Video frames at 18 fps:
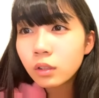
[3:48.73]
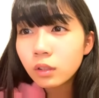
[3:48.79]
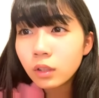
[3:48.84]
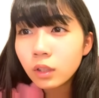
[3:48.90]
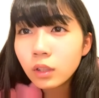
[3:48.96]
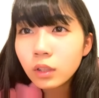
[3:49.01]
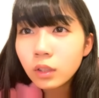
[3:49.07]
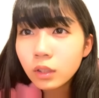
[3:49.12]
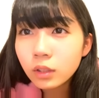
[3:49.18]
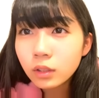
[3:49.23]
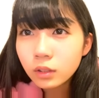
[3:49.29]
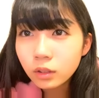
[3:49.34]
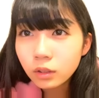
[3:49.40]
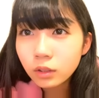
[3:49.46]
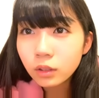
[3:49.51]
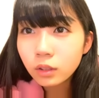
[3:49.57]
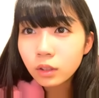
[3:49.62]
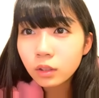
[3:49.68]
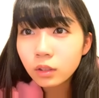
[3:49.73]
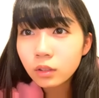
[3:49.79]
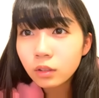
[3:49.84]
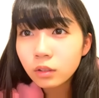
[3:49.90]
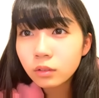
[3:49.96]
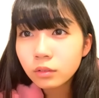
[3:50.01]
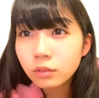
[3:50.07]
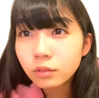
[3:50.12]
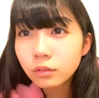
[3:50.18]
何ですかねなん
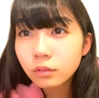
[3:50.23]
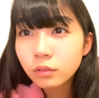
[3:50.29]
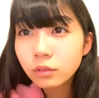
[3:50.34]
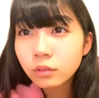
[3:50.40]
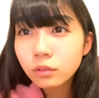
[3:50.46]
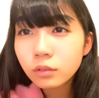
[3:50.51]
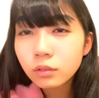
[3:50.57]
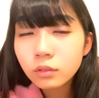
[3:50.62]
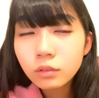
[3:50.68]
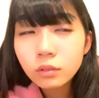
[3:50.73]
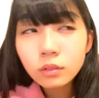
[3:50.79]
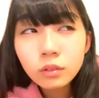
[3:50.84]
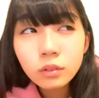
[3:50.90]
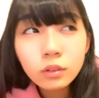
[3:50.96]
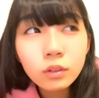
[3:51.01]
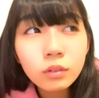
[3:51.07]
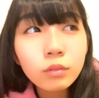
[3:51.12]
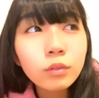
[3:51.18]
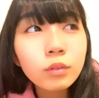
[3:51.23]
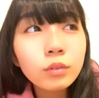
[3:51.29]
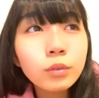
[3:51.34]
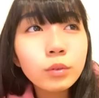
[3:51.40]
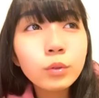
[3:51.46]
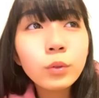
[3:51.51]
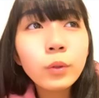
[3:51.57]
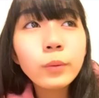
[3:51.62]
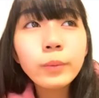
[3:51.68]
か
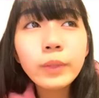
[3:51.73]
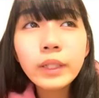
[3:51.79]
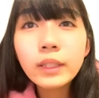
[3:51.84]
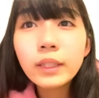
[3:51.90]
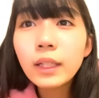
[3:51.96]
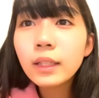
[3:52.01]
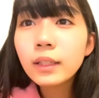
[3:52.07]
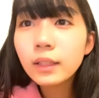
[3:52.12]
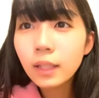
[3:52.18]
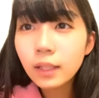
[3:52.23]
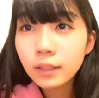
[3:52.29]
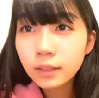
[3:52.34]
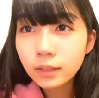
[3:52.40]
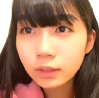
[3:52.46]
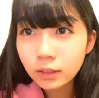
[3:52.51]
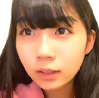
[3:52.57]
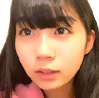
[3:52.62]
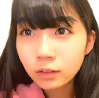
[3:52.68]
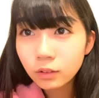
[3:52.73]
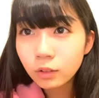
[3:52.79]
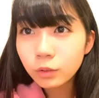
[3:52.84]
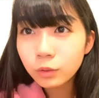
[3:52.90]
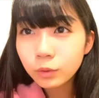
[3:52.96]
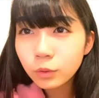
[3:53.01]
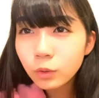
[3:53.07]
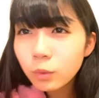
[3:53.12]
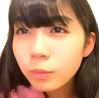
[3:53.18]
太麺だったんですねそれ
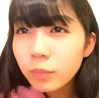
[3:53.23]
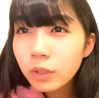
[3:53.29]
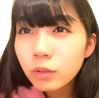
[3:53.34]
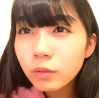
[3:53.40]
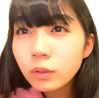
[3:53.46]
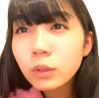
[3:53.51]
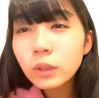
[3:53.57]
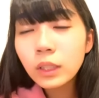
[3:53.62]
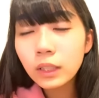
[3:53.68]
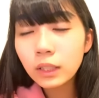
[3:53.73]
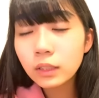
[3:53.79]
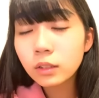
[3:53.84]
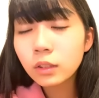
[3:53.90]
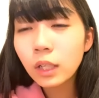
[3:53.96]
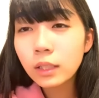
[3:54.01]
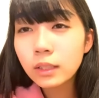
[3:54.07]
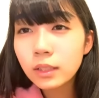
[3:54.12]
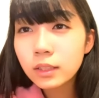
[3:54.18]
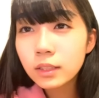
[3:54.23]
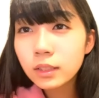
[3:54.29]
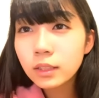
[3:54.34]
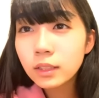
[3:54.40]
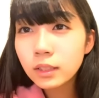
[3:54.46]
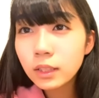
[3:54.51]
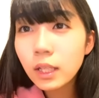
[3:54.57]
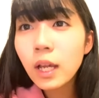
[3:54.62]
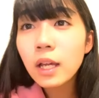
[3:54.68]
太麺をなんかすごい当て字
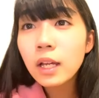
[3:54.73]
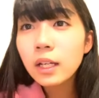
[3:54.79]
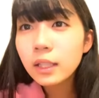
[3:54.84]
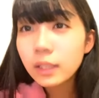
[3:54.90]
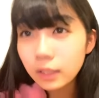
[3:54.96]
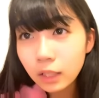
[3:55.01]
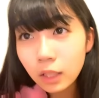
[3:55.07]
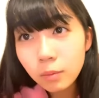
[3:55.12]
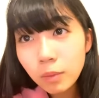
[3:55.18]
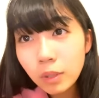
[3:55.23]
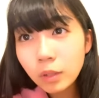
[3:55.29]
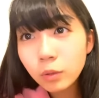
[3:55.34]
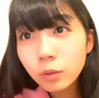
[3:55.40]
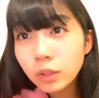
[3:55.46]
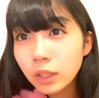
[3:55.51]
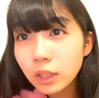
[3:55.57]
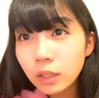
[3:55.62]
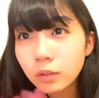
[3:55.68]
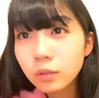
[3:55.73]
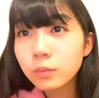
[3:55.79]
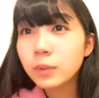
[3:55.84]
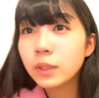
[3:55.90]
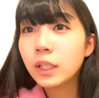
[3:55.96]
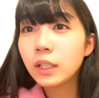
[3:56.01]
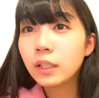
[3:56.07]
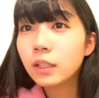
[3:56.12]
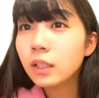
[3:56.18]
にしてイケメンゴリラの
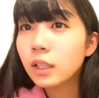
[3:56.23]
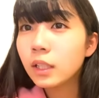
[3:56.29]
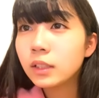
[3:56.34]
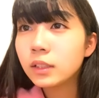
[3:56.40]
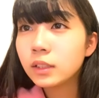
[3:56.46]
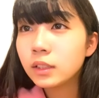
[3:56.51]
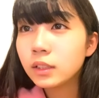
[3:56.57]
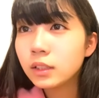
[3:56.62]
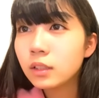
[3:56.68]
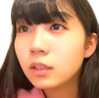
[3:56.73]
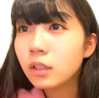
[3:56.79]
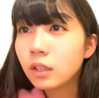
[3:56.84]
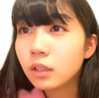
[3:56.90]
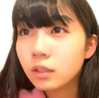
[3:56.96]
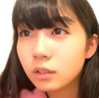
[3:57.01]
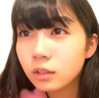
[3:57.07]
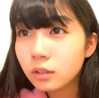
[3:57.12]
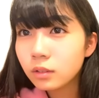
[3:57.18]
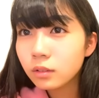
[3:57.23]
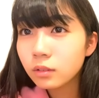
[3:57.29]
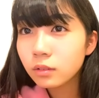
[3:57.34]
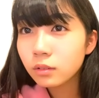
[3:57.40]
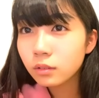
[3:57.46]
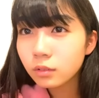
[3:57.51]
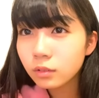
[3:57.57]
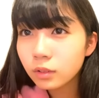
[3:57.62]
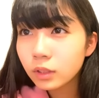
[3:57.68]
みたいな感じにしてたんです
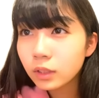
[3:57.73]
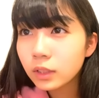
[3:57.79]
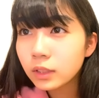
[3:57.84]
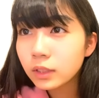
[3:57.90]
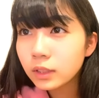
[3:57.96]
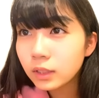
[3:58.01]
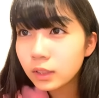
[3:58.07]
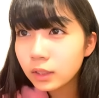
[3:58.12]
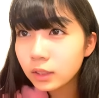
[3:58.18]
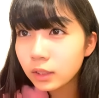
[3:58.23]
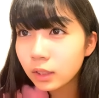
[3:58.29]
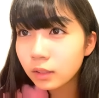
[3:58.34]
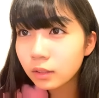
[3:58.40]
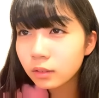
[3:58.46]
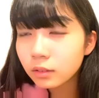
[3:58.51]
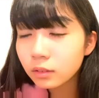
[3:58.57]
そんな感じでした